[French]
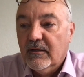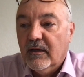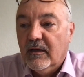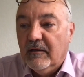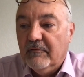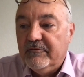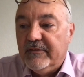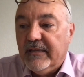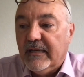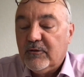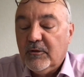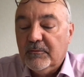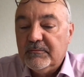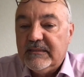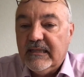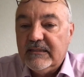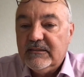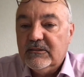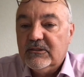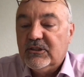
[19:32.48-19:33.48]
euh, vient comme
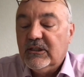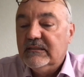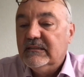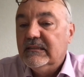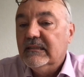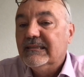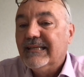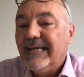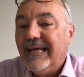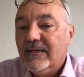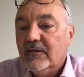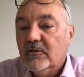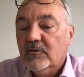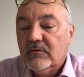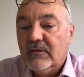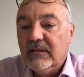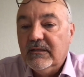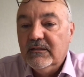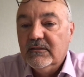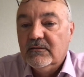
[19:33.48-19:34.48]
ça chez ces très
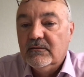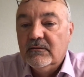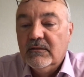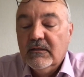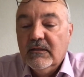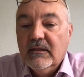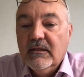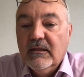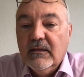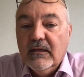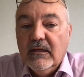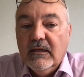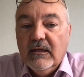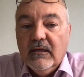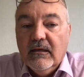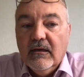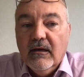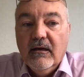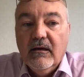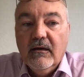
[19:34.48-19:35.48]
grands clients,
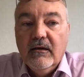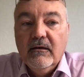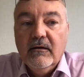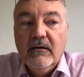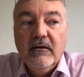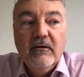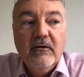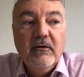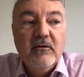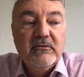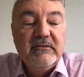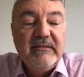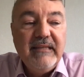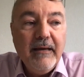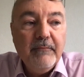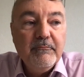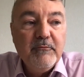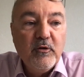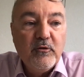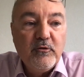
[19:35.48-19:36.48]
euh, en
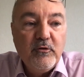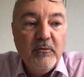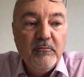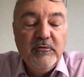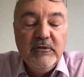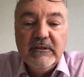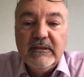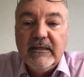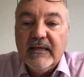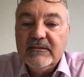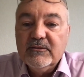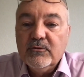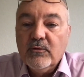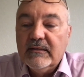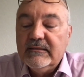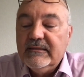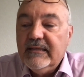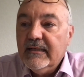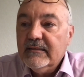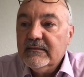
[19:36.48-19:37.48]
termes de communication
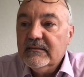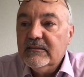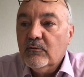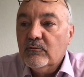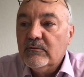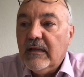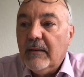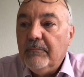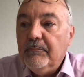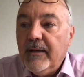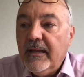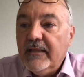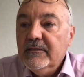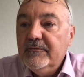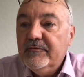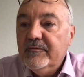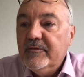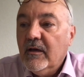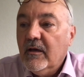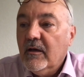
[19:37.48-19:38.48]
interne, si on a
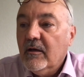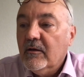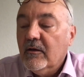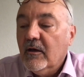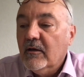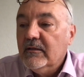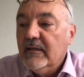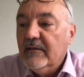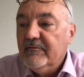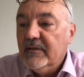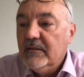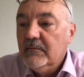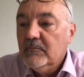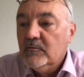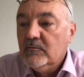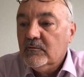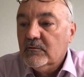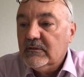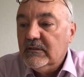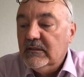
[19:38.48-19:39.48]
planifié un
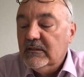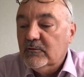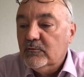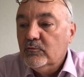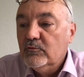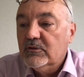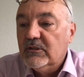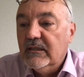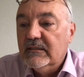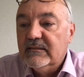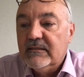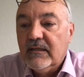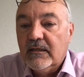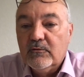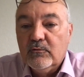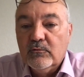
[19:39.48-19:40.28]
événement qui touche les cinq